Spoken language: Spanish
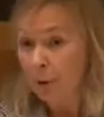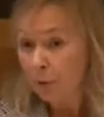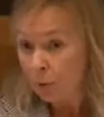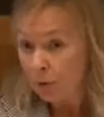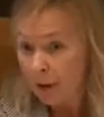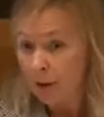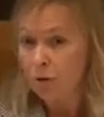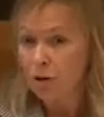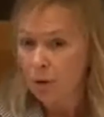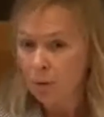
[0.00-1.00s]
produzca
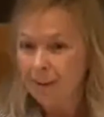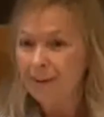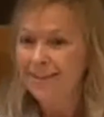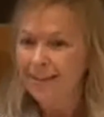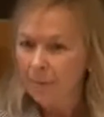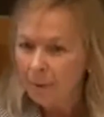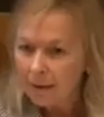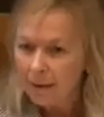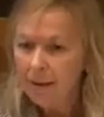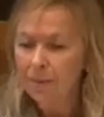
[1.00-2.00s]
consecuencias
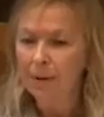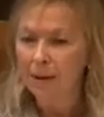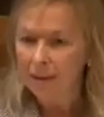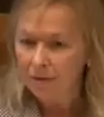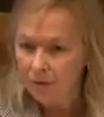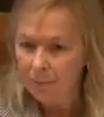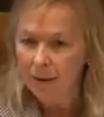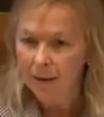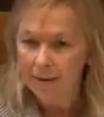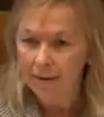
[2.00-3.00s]
dramáticas para las
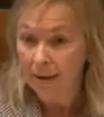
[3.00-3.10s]
familias